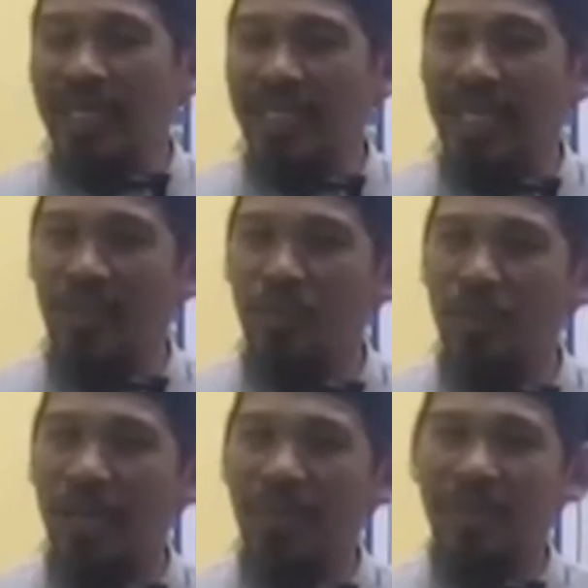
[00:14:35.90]
hati yang
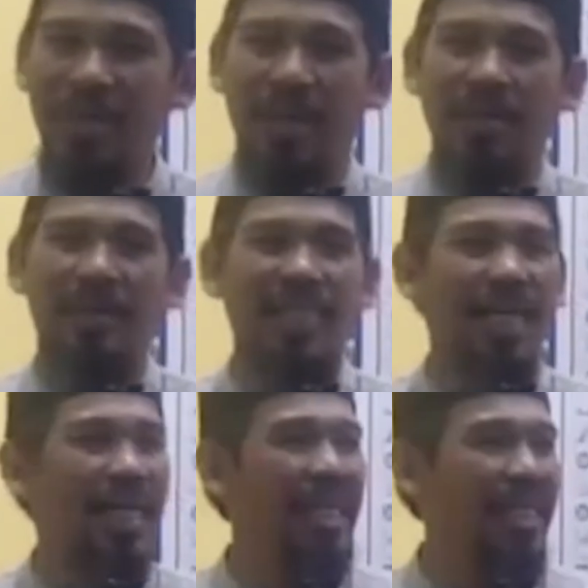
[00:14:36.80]
lupa kepada Allah
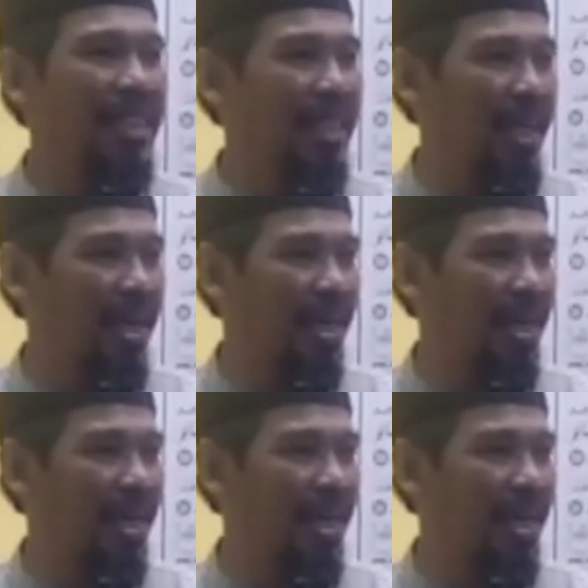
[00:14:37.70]
dia gelisah,